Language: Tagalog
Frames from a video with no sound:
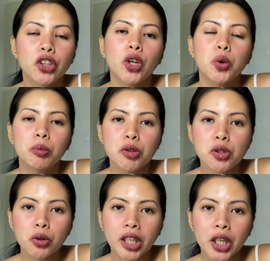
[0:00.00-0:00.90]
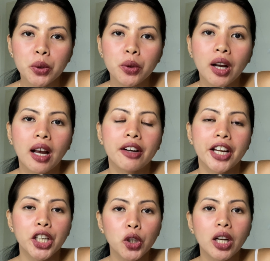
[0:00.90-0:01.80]
Naubos ko na yung uh,
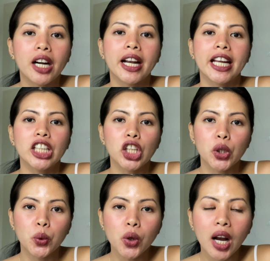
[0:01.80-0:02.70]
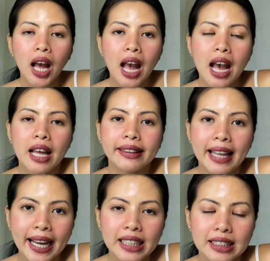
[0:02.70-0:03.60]
regular and yung
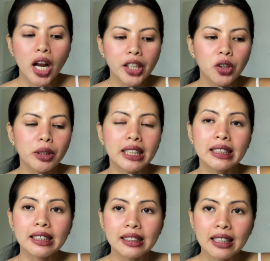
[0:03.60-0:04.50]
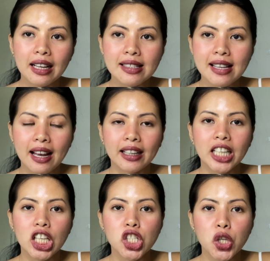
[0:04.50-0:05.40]
night. Ngayon, ang natira na lang sa akin
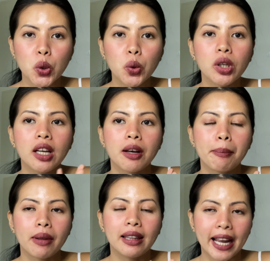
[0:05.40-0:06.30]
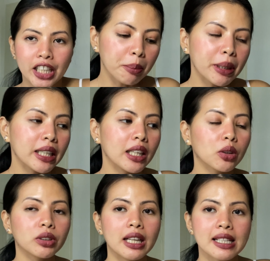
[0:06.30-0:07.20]
is yung liner. Pinili ko
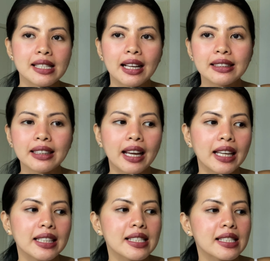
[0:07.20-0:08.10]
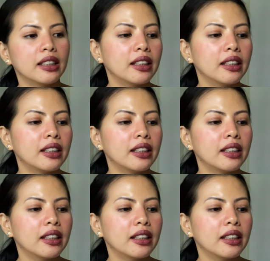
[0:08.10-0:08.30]
na lang sa kanya is